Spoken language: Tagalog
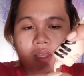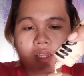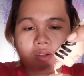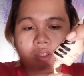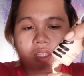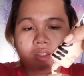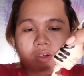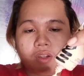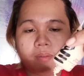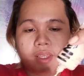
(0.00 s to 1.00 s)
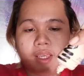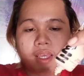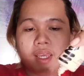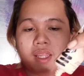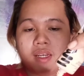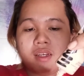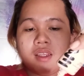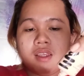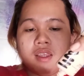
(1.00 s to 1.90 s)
ano dito, on my hand.